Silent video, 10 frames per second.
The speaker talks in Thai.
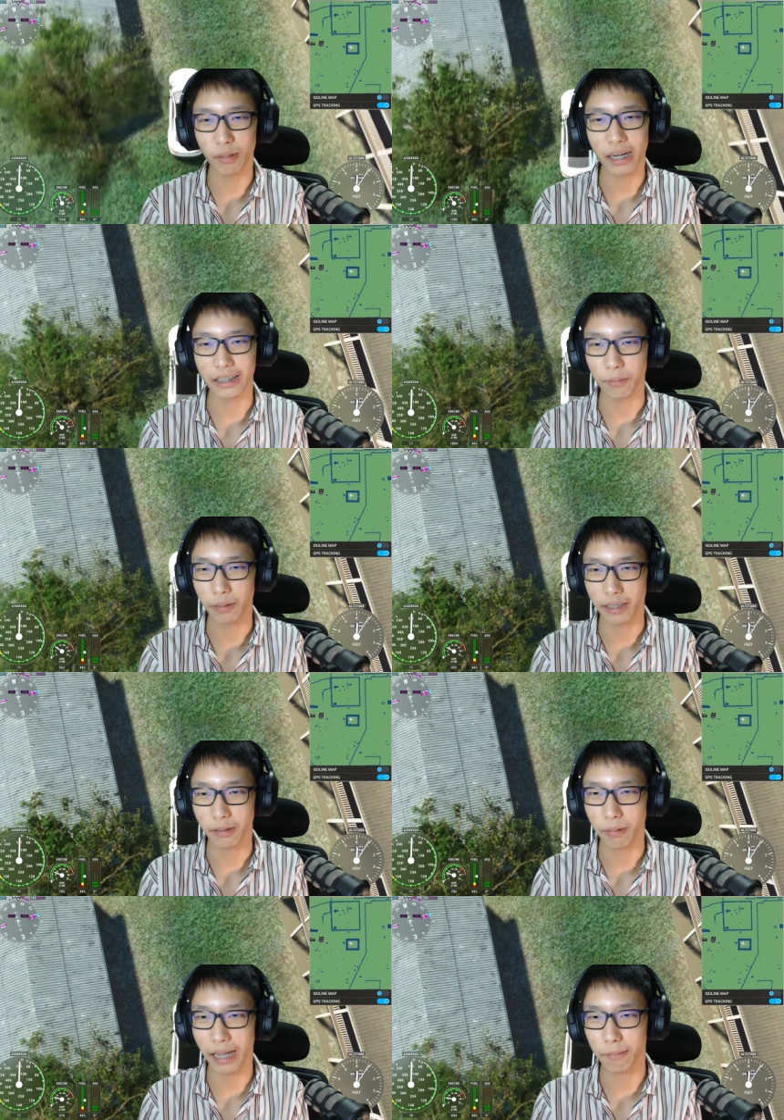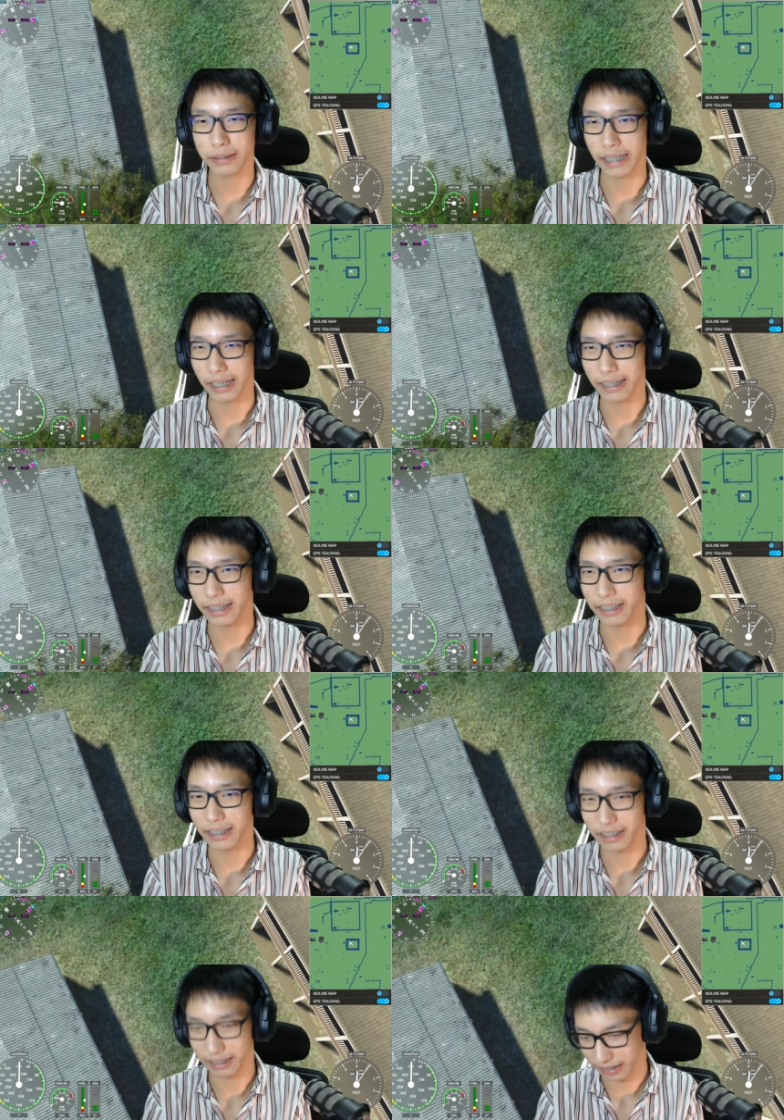ละแต่เป็นภาคภาษาอังกฤษ
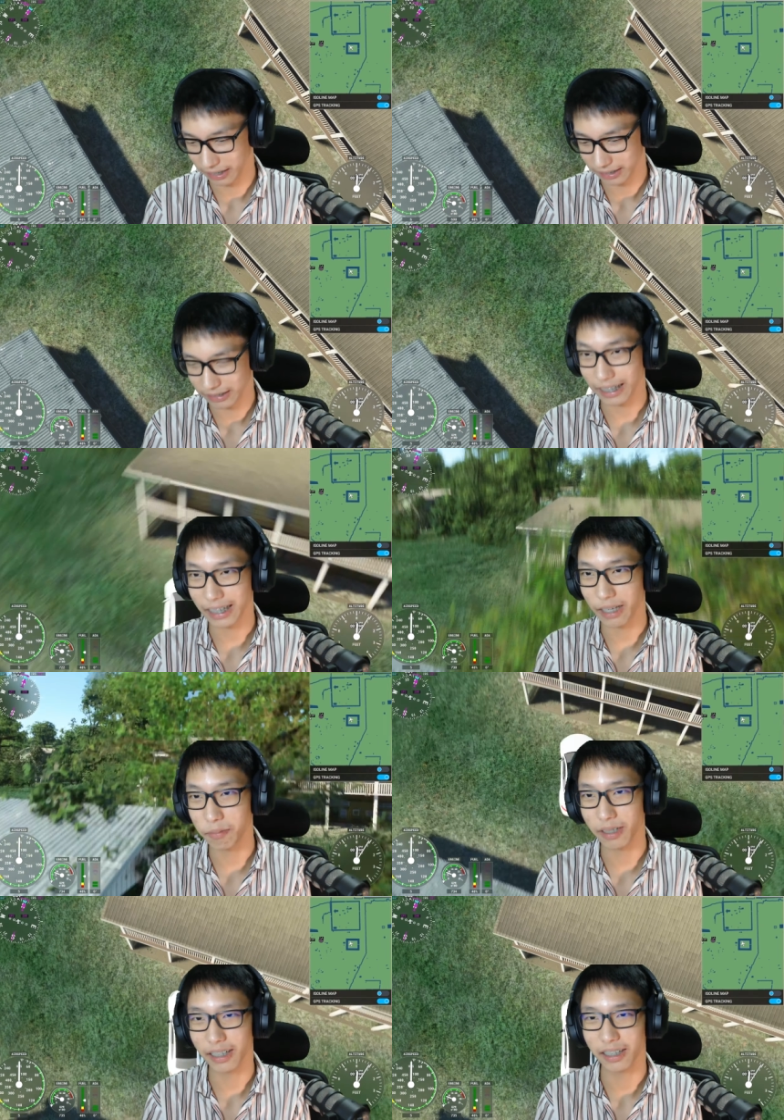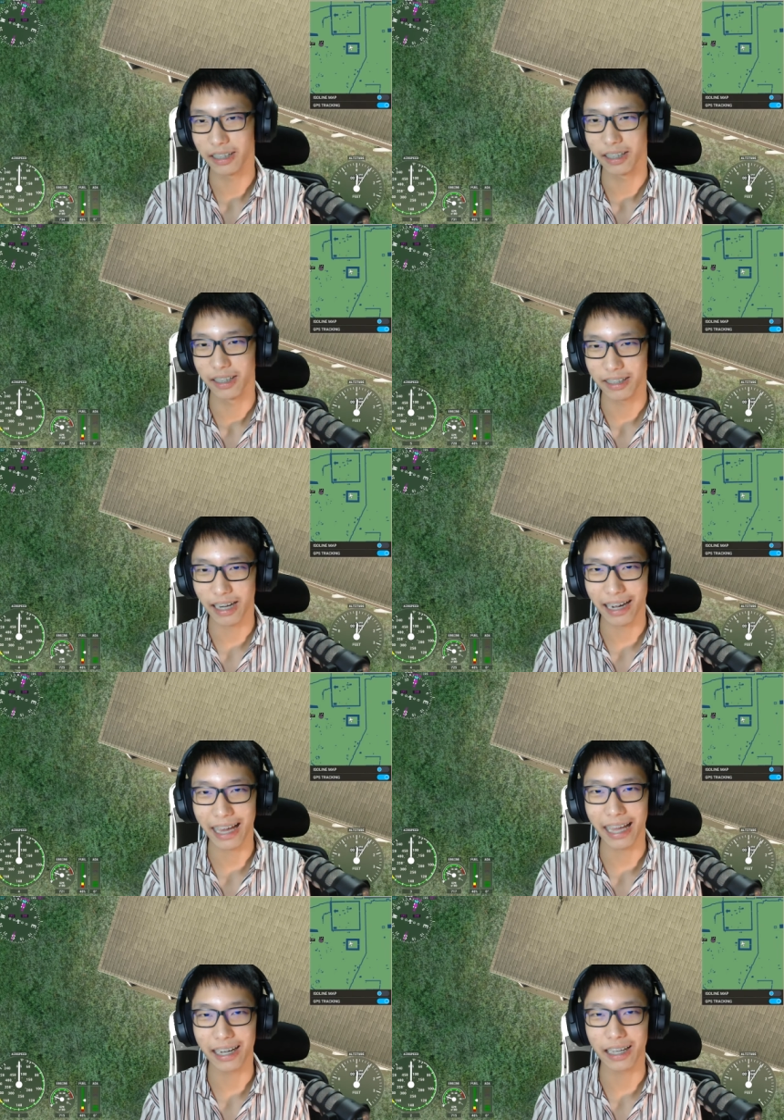สักคลิปหนึ่งนา
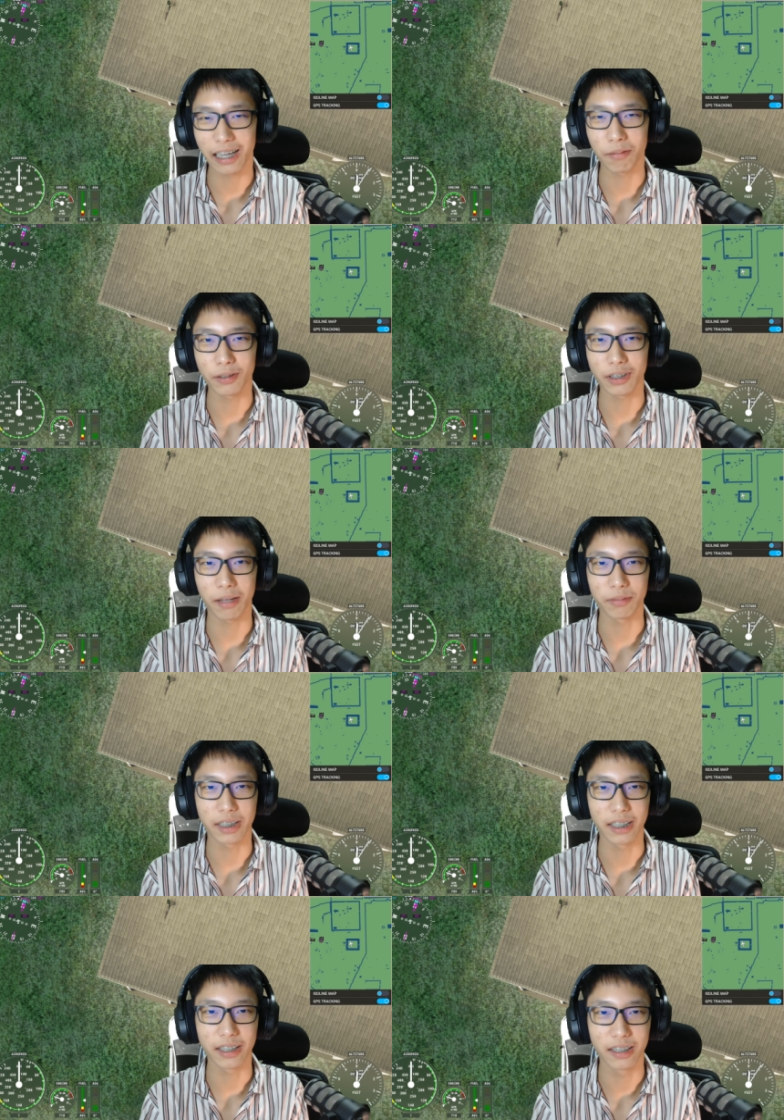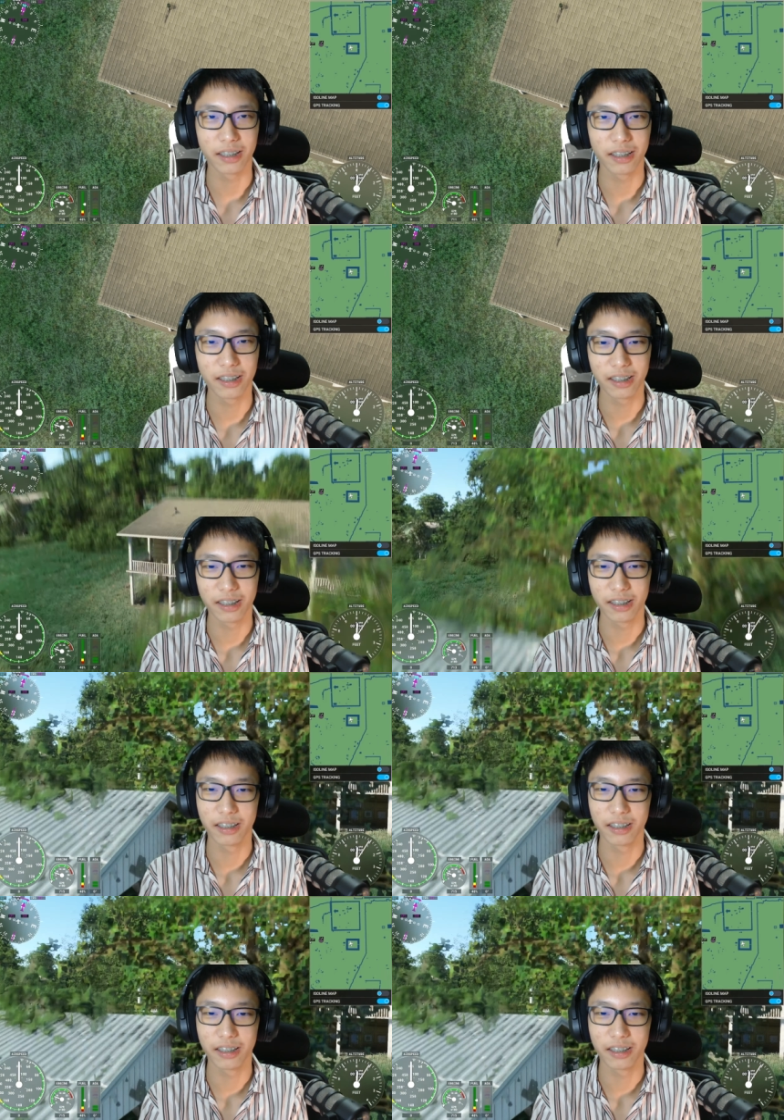นๆนะครับเราจะทำทีหนึ่งเอา